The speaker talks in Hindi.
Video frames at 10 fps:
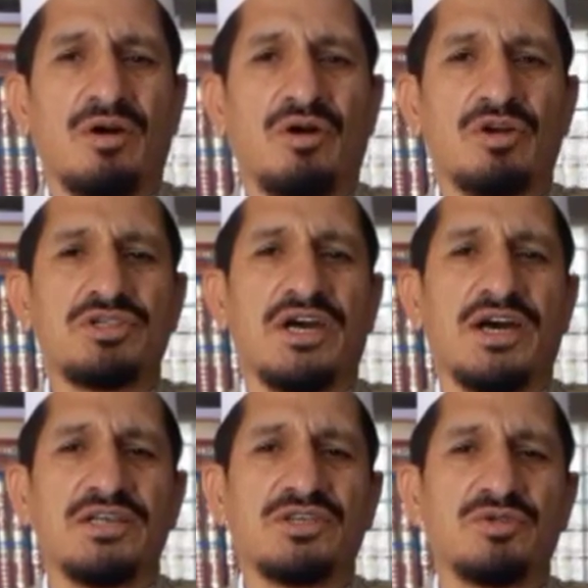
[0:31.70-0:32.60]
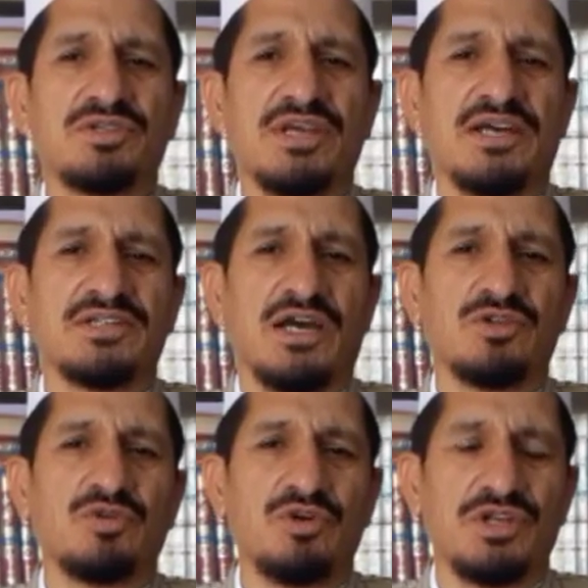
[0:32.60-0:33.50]
और जहाँ से उसने अज़ान
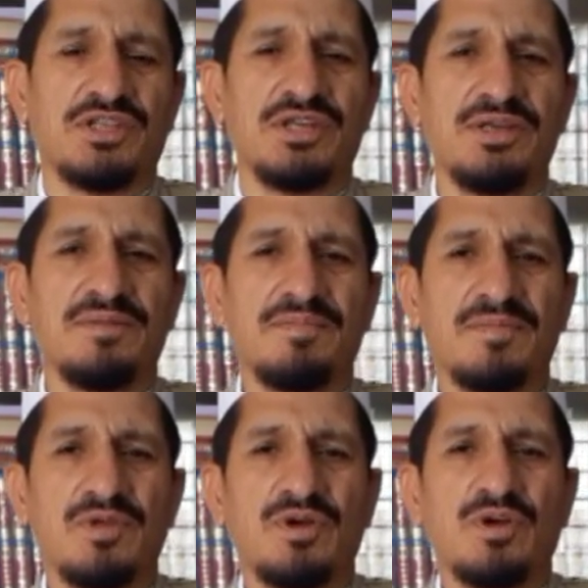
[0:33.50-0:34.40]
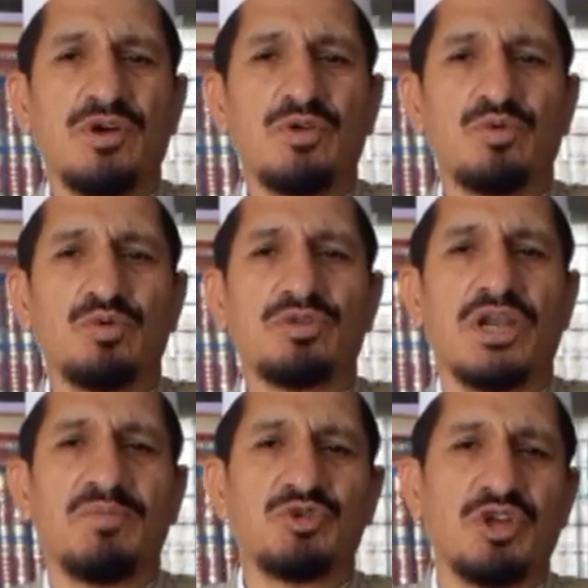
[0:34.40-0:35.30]
छोड़ी थी
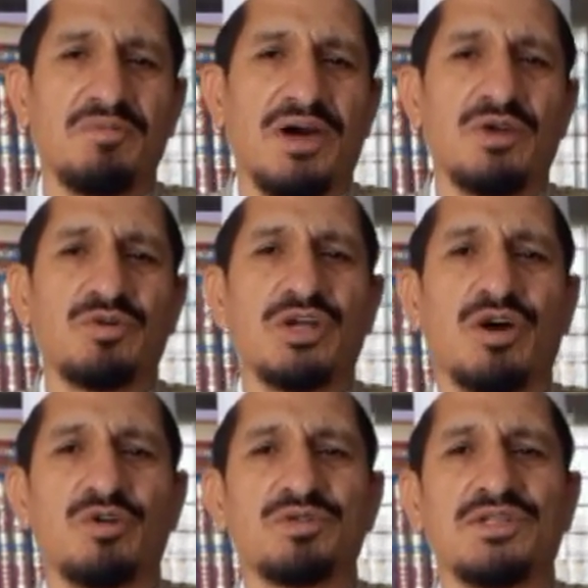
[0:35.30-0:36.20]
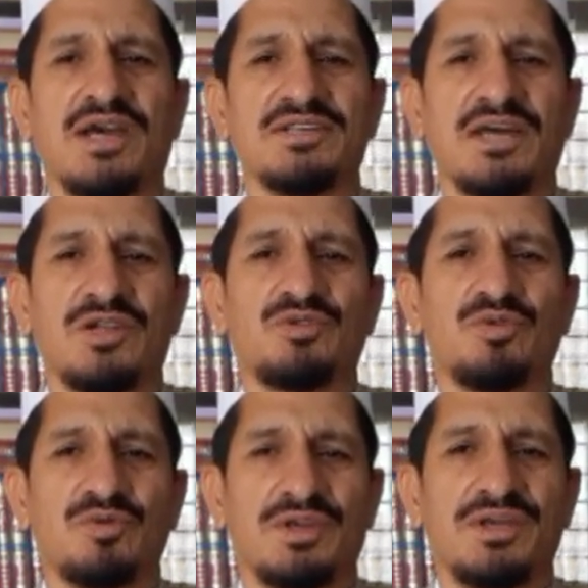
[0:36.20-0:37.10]
दूसरा मुसलमान उठा और उसने अज़ान
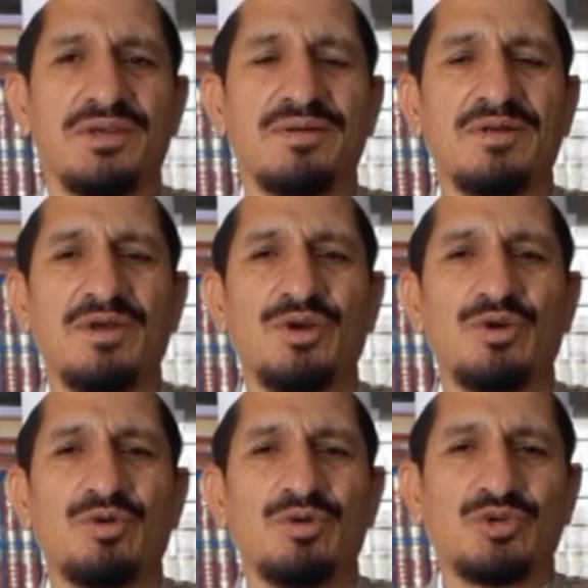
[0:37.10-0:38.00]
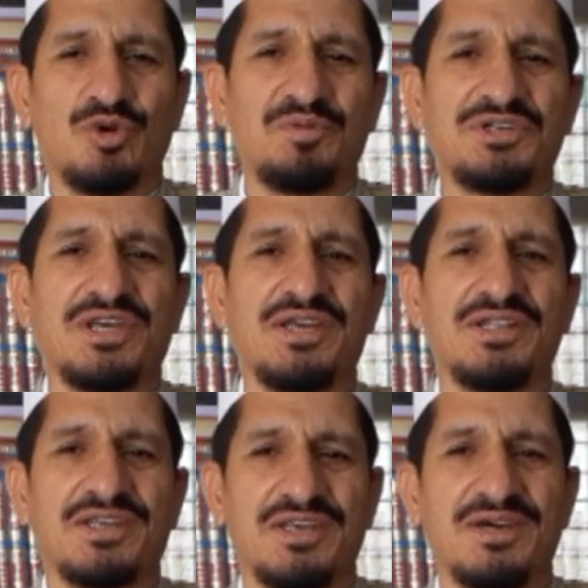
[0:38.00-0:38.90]
शुरू की उसको भी
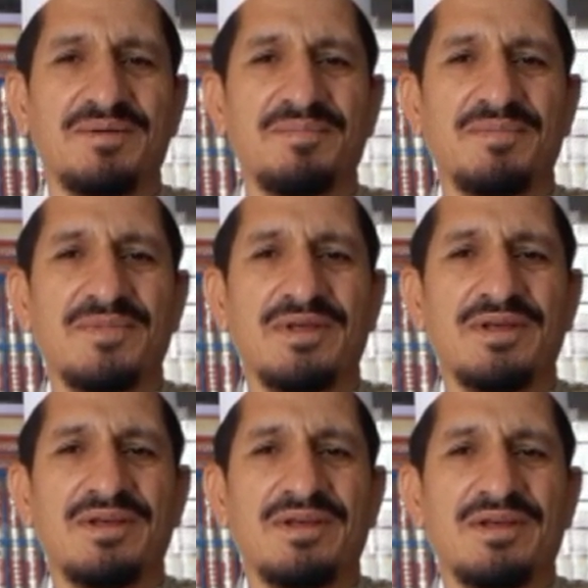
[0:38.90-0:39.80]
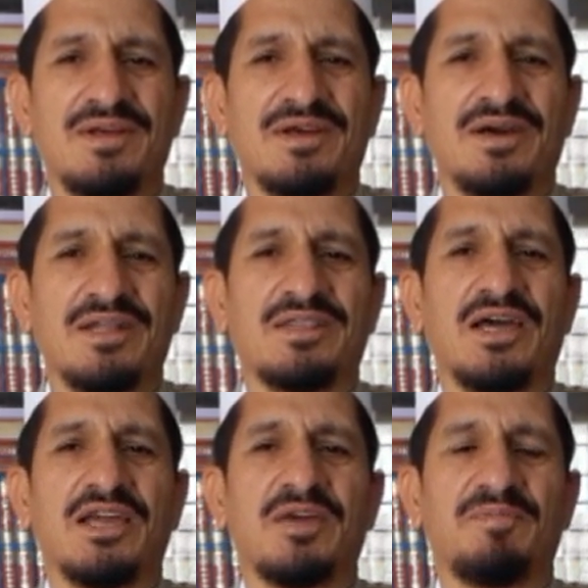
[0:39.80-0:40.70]
शहीद किया
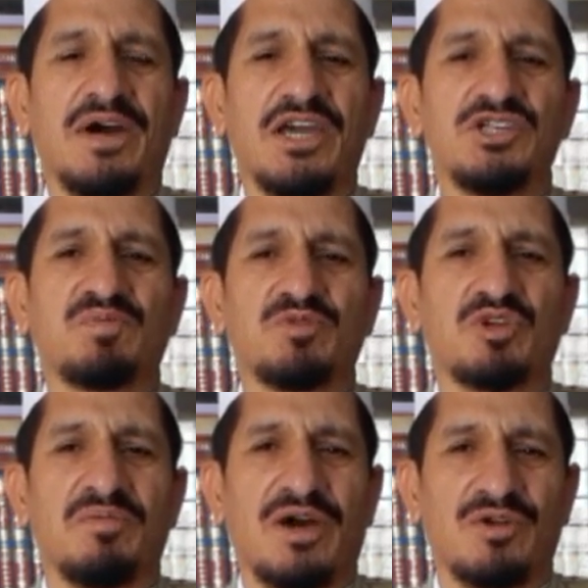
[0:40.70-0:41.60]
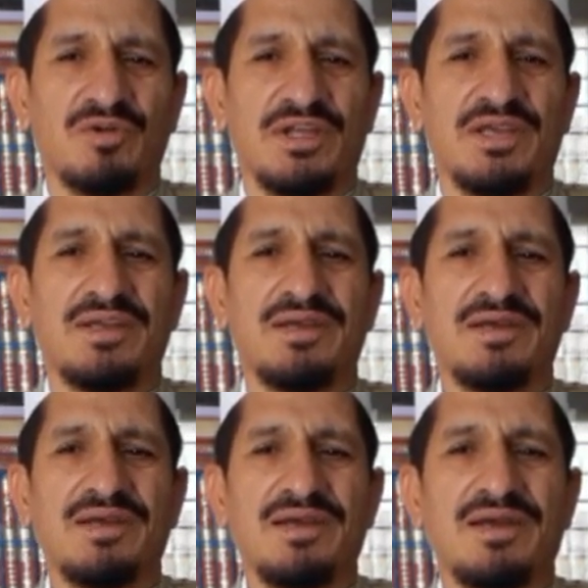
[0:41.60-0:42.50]
खत्ता के बाईस मुसलमानों ने
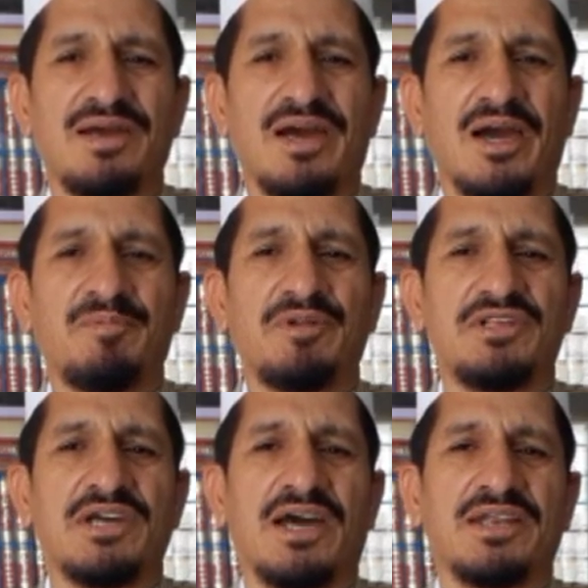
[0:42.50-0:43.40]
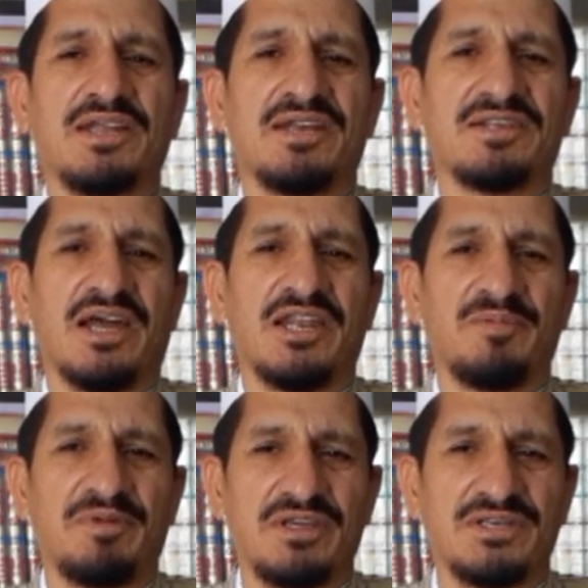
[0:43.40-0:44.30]
अपनी जान के नजराने
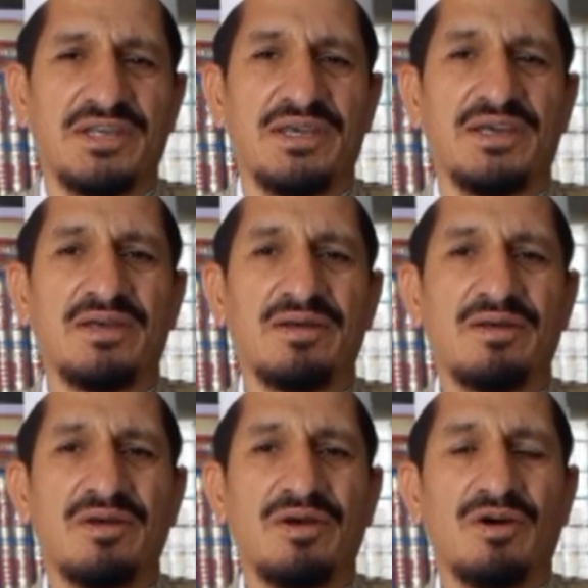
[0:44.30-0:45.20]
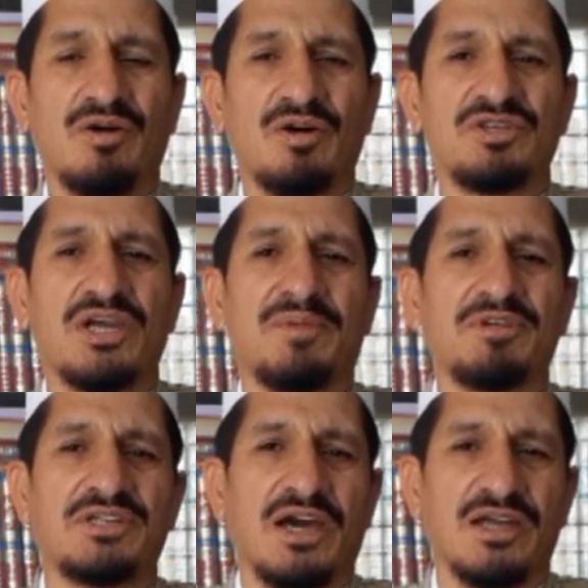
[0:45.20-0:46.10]
पेश किए और
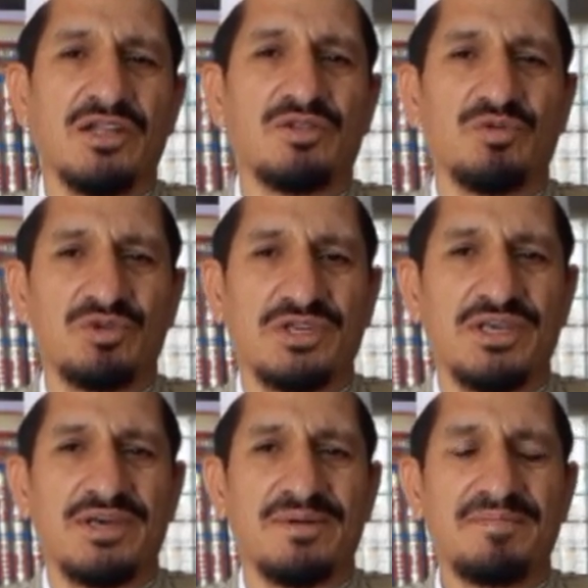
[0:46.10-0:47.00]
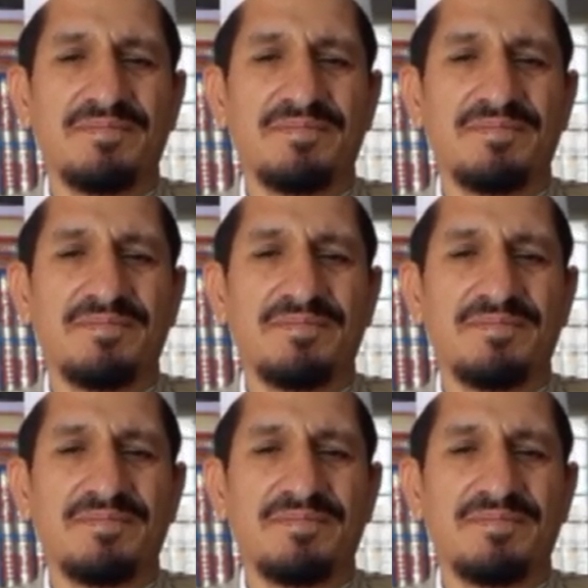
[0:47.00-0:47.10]
जाम शहादत नोश किया